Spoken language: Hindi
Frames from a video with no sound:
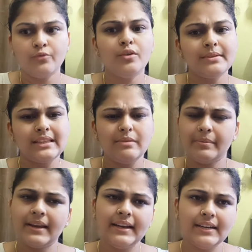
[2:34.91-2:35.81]
वो मतलब
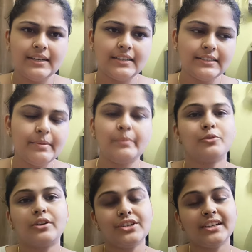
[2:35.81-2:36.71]
आपकी जब आप
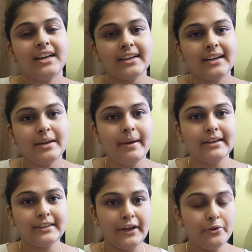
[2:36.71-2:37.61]
उनका श्रृंगार करने
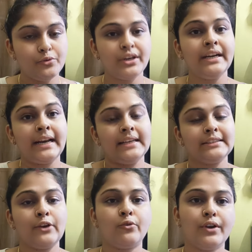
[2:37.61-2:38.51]
बैठते हैं उनकी
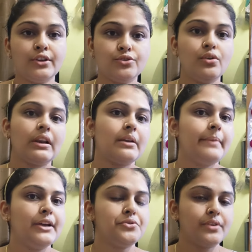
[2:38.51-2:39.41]
ड्रेस के अकॉर्डिंग जो कलर
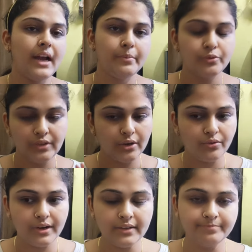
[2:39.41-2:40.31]
मैच हो रहा है आप उसके
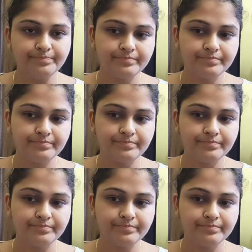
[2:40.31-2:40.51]
अकॉर्डिंग